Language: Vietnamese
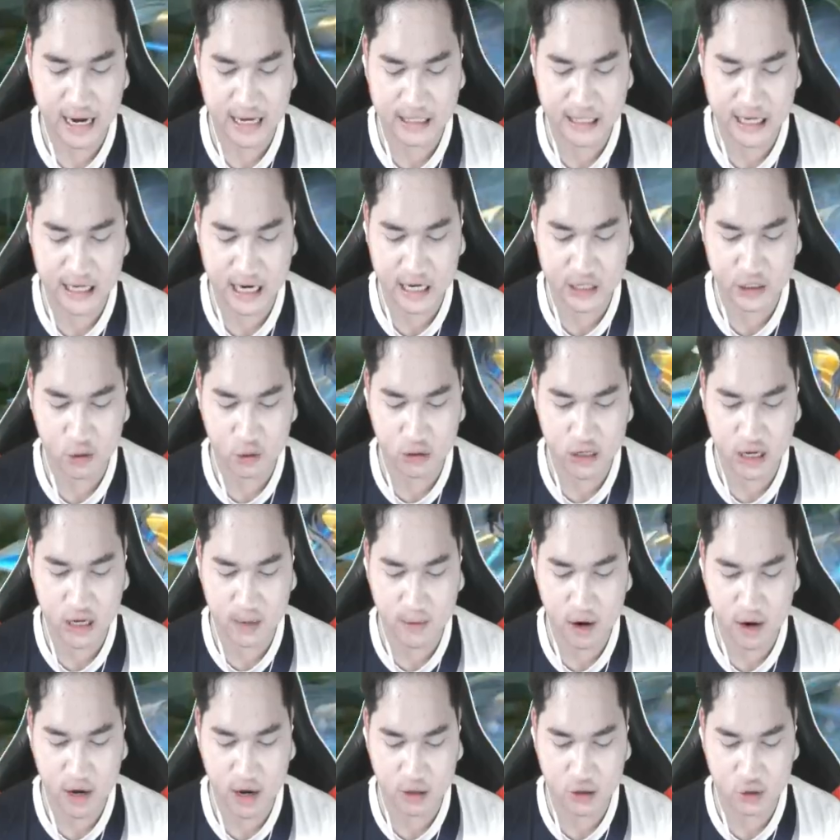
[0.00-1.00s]
nâng các chú trong
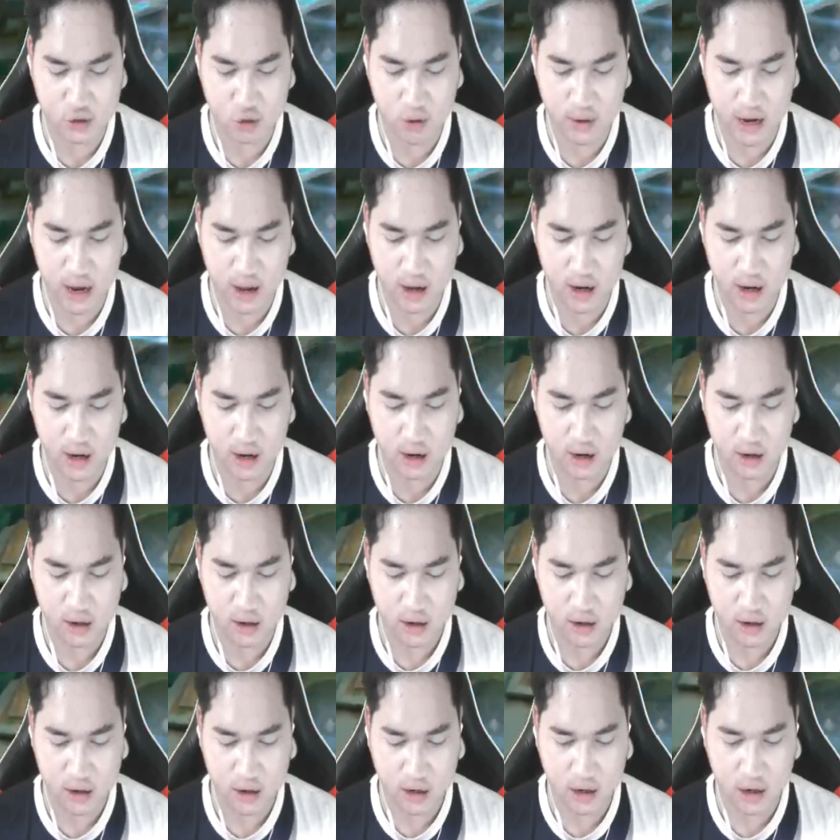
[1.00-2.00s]
máu này chui lại ờ
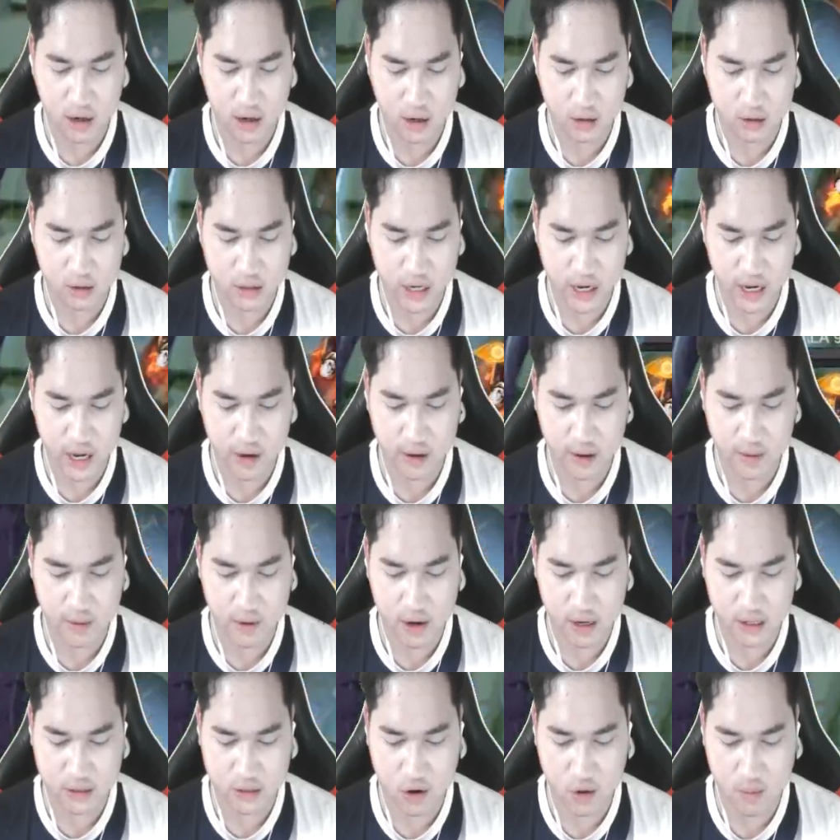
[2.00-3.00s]
ờ ờ xây ghế ở đây
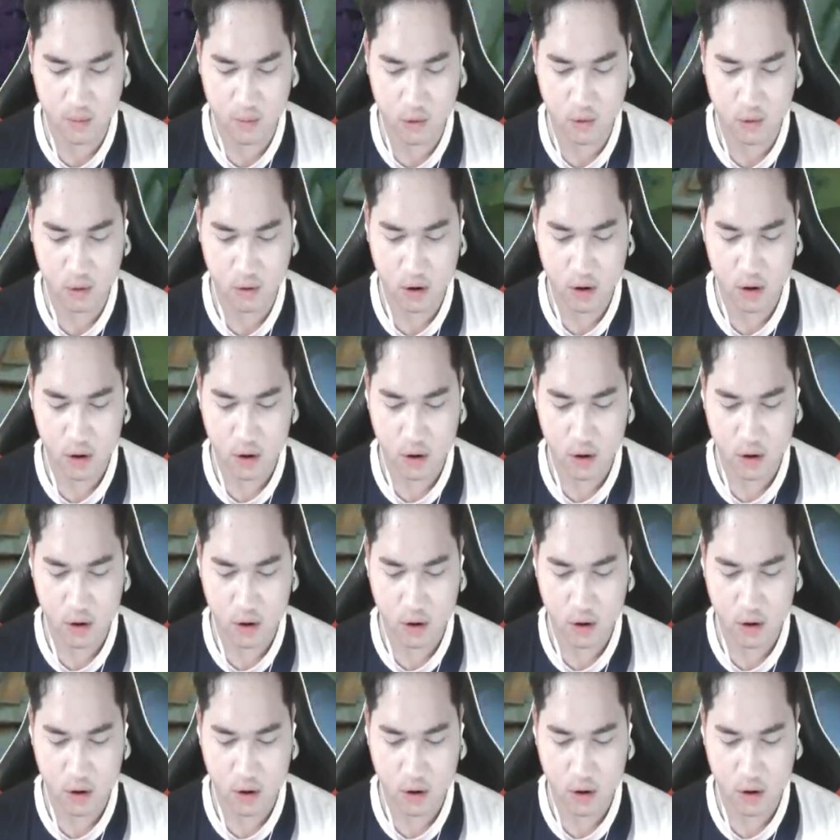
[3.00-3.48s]
let's go pu